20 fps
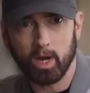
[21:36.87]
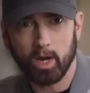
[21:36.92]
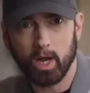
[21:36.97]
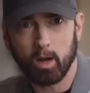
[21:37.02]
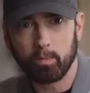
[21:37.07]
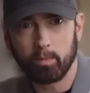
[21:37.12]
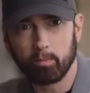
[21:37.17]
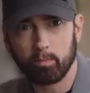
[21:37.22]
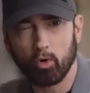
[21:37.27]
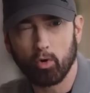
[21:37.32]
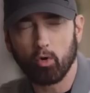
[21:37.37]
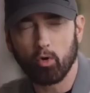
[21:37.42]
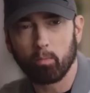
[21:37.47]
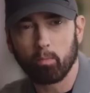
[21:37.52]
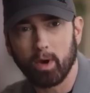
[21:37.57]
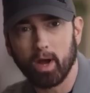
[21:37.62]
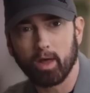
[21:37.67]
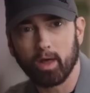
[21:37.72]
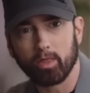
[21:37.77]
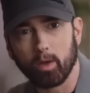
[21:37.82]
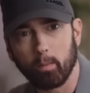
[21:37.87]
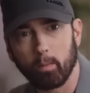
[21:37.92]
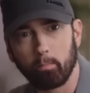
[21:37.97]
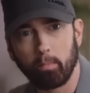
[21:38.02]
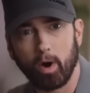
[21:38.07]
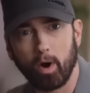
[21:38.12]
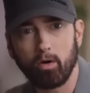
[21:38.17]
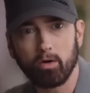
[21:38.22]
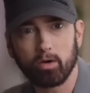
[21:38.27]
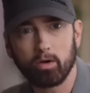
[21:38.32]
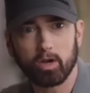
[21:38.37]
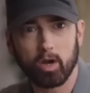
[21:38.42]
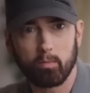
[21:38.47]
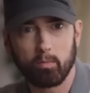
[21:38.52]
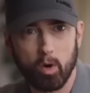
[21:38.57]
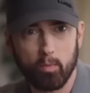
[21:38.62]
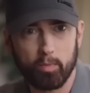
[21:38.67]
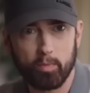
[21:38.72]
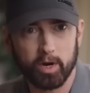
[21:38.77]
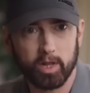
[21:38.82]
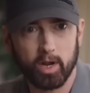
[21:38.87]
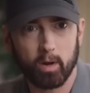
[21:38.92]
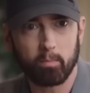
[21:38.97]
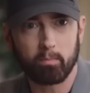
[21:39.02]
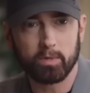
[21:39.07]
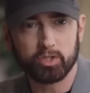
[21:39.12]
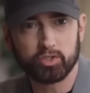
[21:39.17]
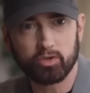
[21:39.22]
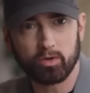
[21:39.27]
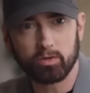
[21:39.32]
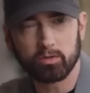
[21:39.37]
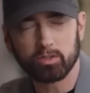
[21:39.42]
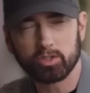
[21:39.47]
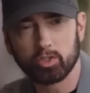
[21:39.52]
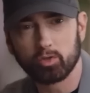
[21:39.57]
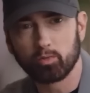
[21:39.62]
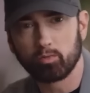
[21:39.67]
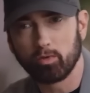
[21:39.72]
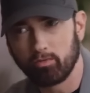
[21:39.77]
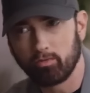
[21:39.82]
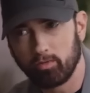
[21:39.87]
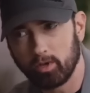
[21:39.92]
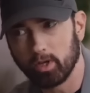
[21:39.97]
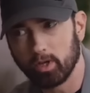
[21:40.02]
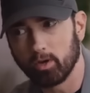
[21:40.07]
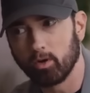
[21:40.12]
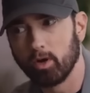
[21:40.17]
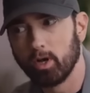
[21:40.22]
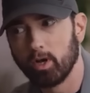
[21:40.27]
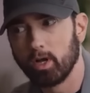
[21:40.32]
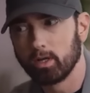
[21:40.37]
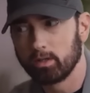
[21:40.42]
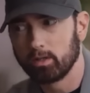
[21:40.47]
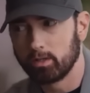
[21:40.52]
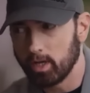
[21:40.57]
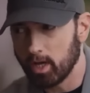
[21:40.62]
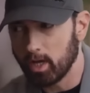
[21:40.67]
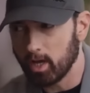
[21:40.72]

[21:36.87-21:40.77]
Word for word: signalant une transition vers un look plus mature et robuste.